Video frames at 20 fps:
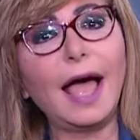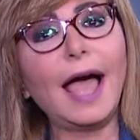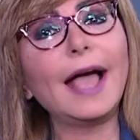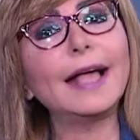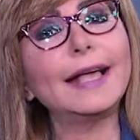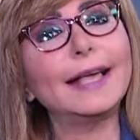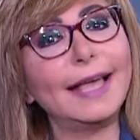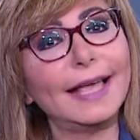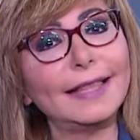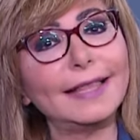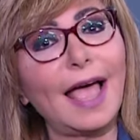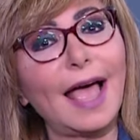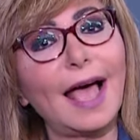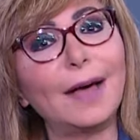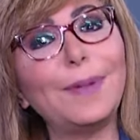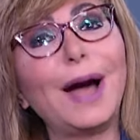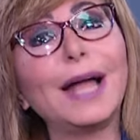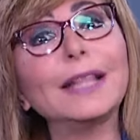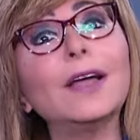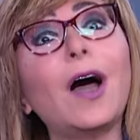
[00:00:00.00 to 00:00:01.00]

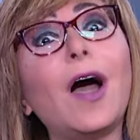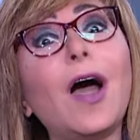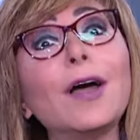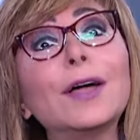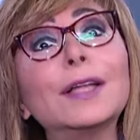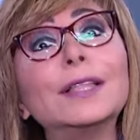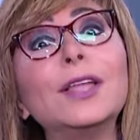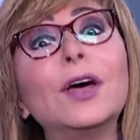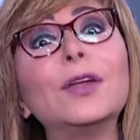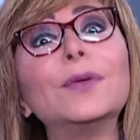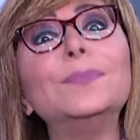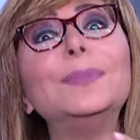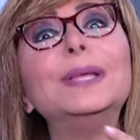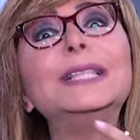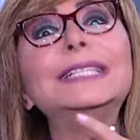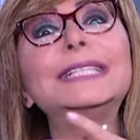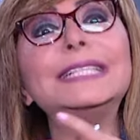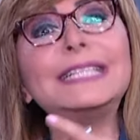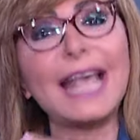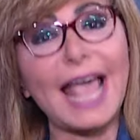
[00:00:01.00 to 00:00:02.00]
أكدها بعد أكتر
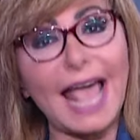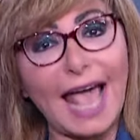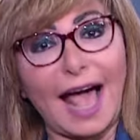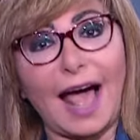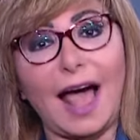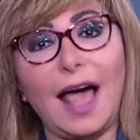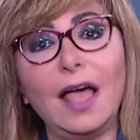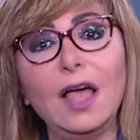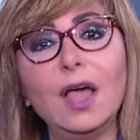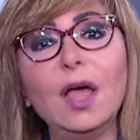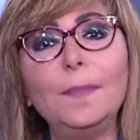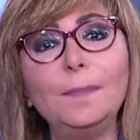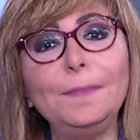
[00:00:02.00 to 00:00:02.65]
من ساعة